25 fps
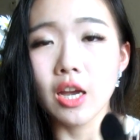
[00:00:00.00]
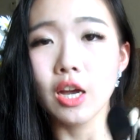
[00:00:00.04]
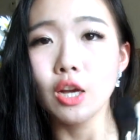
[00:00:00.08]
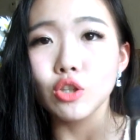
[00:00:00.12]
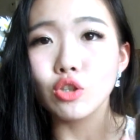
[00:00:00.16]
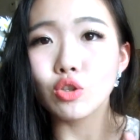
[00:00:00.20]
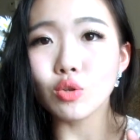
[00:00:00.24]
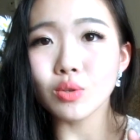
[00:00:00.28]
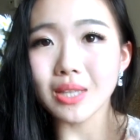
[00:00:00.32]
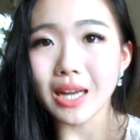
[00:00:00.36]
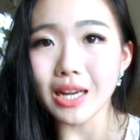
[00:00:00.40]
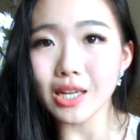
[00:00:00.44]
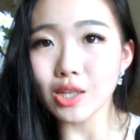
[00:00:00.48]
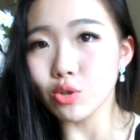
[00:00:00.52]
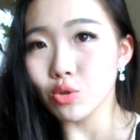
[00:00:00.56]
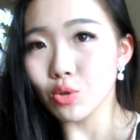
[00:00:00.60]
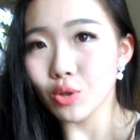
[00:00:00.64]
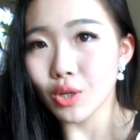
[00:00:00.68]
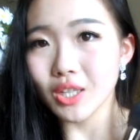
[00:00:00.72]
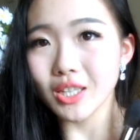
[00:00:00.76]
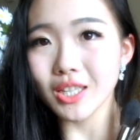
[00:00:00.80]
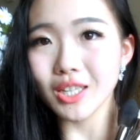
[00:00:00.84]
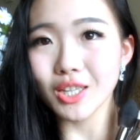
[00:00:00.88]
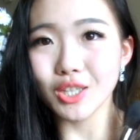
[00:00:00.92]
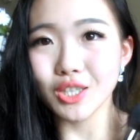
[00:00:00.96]
就我当时做
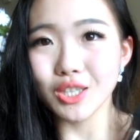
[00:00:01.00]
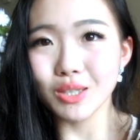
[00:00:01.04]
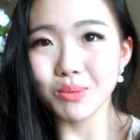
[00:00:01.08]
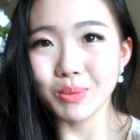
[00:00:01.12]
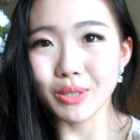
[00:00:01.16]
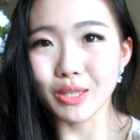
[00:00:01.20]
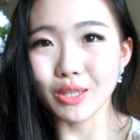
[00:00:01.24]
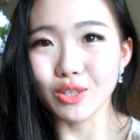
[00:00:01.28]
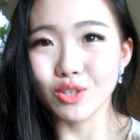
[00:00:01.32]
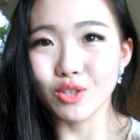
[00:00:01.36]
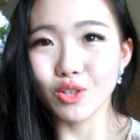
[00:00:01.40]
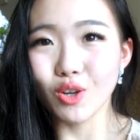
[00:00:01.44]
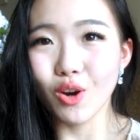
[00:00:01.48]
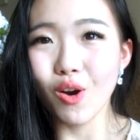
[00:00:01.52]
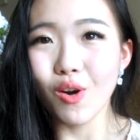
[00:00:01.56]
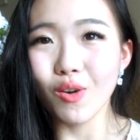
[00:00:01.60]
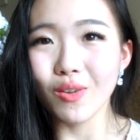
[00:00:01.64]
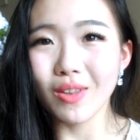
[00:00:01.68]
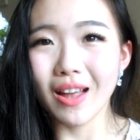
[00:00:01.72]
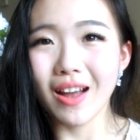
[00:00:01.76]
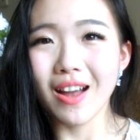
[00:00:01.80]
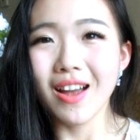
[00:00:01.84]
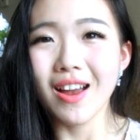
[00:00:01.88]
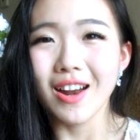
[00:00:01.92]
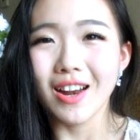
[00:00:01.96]
了那个视频之后
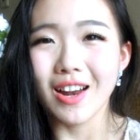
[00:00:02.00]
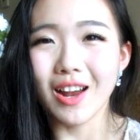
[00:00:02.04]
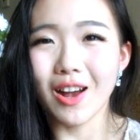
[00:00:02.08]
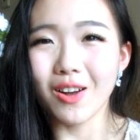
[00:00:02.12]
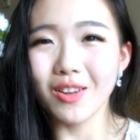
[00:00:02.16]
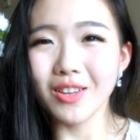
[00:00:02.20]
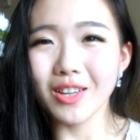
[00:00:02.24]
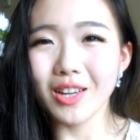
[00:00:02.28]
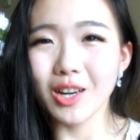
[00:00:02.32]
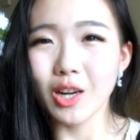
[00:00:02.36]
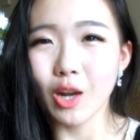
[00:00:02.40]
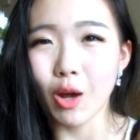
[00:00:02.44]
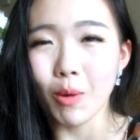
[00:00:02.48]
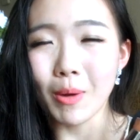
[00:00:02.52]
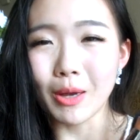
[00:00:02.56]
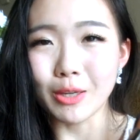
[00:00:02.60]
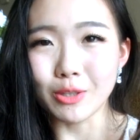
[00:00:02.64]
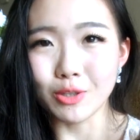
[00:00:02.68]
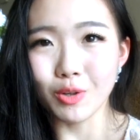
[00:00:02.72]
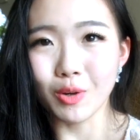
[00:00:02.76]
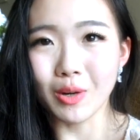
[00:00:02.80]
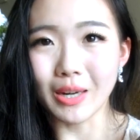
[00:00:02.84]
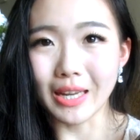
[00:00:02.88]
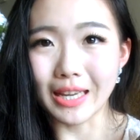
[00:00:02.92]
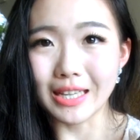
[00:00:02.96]
呢，然后那个老板
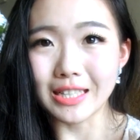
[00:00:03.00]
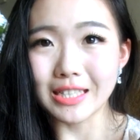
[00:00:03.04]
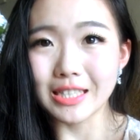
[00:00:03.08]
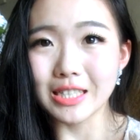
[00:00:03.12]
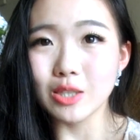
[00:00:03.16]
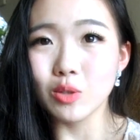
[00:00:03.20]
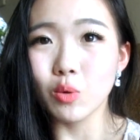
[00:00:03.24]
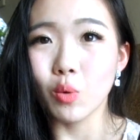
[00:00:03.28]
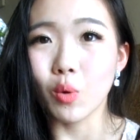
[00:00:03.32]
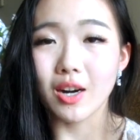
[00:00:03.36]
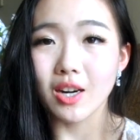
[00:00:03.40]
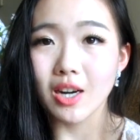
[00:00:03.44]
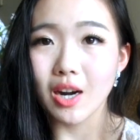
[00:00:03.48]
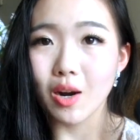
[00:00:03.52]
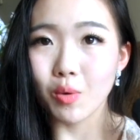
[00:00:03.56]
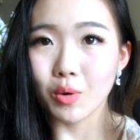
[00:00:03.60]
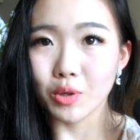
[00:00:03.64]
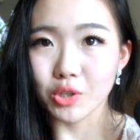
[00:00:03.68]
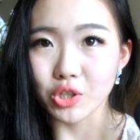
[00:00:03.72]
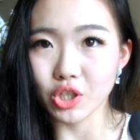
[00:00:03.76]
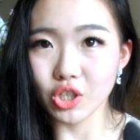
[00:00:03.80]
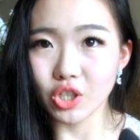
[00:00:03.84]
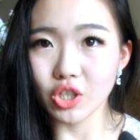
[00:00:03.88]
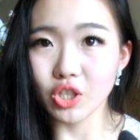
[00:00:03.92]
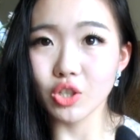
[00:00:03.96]
就有联系我，让我
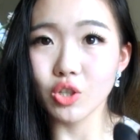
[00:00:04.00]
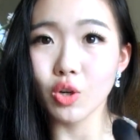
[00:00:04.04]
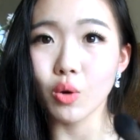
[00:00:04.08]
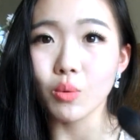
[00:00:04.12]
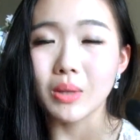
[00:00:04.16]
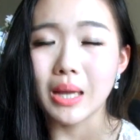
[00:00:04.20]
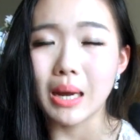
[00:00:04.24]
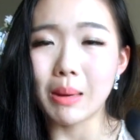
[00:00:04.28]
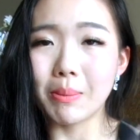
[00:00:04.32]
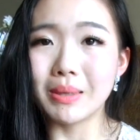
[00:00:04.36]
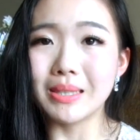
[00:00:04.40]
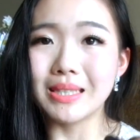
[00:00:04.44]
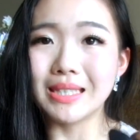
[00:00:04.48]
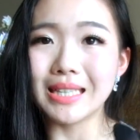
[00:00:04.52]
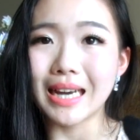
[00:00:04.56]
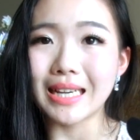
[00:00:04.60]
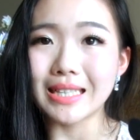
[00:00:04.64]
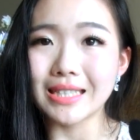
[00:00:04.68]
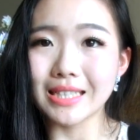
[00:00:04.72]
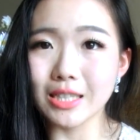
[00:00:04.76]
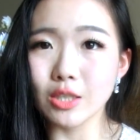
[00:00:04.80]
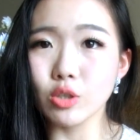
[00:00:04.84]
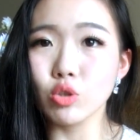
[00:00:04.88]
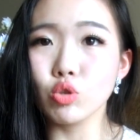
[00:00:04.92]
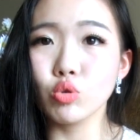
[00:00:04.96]
试用他们家
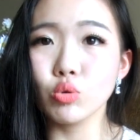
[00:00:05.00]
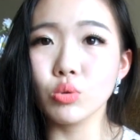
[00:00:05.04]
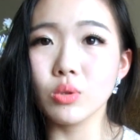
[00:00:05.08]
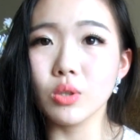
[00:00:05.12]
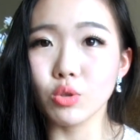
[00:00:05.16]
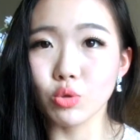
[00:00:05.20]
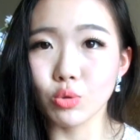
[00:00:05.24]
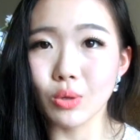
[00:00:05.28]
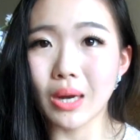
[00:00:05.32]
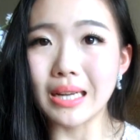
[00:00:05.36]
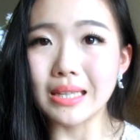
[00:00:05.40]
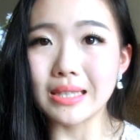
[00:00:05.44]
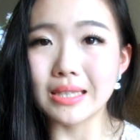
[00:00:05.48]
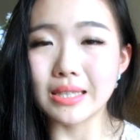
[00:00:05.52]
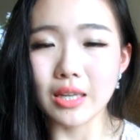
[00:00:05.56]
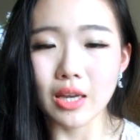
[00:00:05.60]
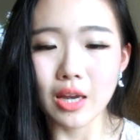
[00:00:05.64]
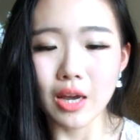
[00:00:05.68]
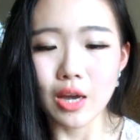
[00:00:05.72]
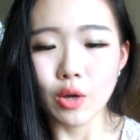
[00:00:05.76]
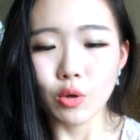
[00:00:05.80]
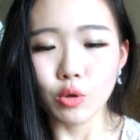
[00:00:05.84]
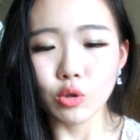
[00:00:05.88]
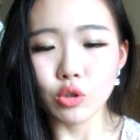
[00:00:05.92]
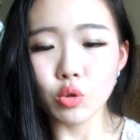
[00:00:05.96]
新出的刷子，
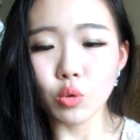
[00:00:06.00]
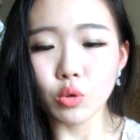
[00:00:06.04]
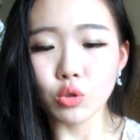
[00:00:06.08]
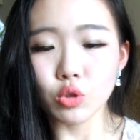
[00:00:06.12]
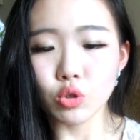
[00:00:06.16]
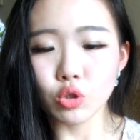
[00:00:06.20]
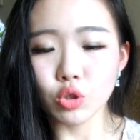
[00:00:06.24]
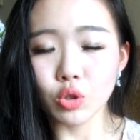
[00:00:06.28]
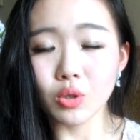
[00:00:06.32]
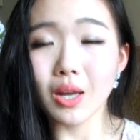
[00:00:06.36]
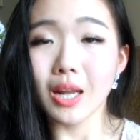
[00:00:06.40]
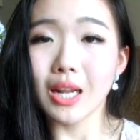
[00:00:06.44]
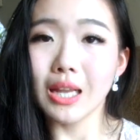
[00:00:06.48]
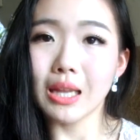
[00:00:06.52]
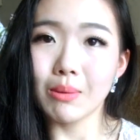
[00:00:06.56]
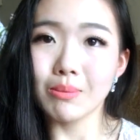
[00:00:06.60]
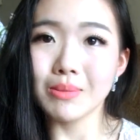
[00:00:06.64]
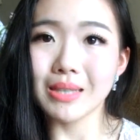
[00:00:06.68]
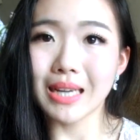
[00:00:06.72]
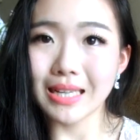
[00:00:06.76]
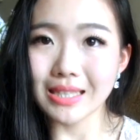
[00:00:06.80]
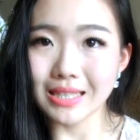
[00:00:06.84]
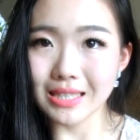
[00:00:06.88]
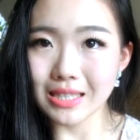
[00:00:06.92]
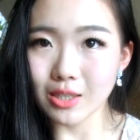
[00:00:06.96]
于是我就收到了他们
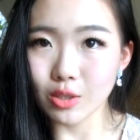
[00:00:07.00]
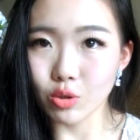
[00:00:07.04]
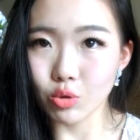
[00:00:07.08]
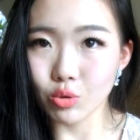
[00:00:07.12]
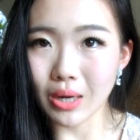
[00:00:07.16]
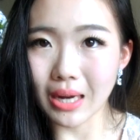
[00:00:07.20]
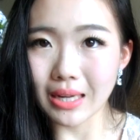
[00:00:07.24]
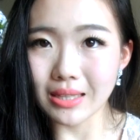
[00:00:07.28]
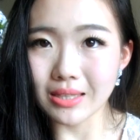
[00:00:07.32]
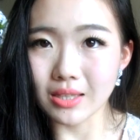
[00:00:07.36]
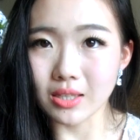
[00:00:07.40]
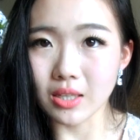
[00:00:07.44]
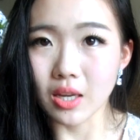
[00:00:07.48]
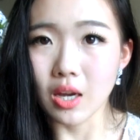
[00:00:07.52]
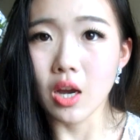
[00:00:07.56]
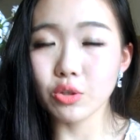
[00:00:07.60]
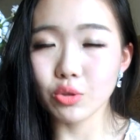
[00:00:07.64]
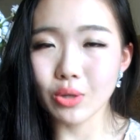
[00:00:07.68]
家新的刷子，